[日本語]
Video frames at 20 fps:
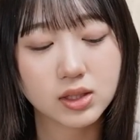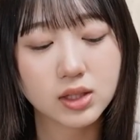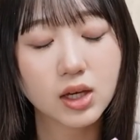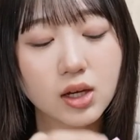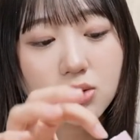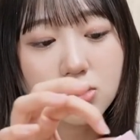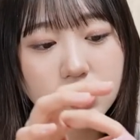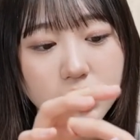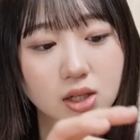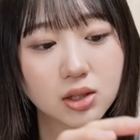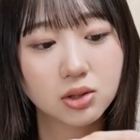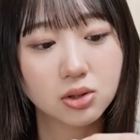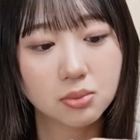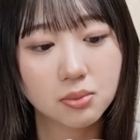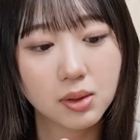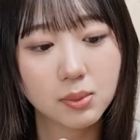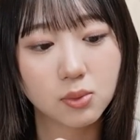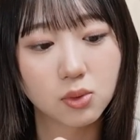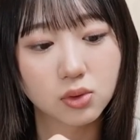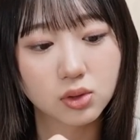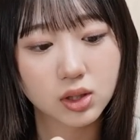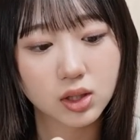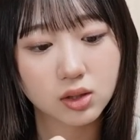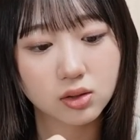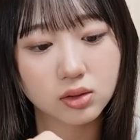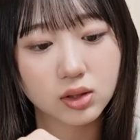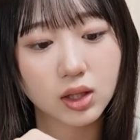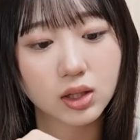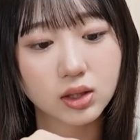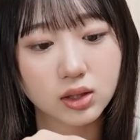結構ちゃんと目も大き
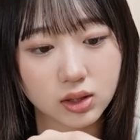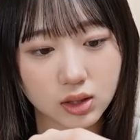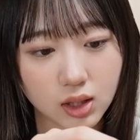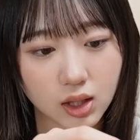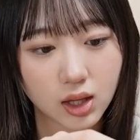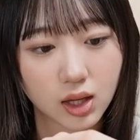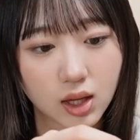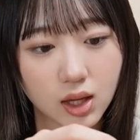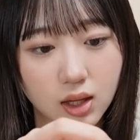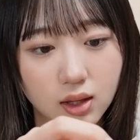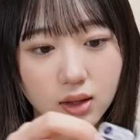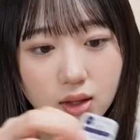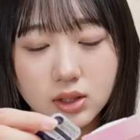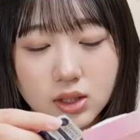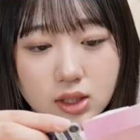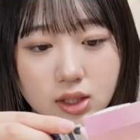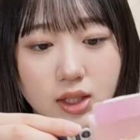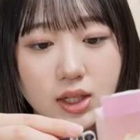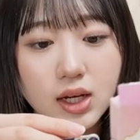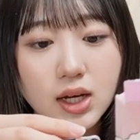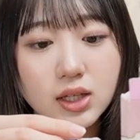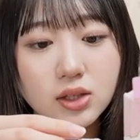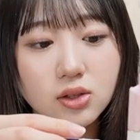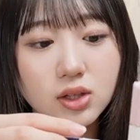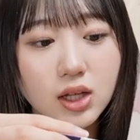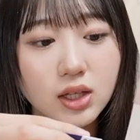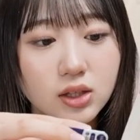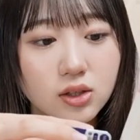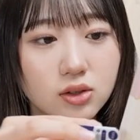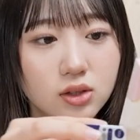くなって、で、意外と
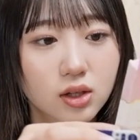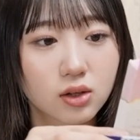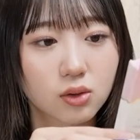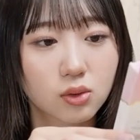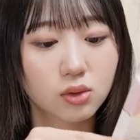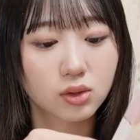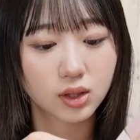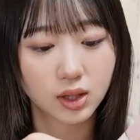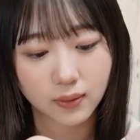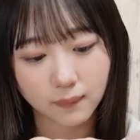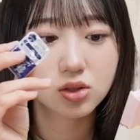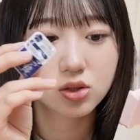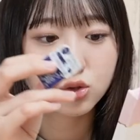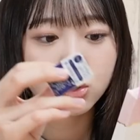なんて言うんだろう、これね、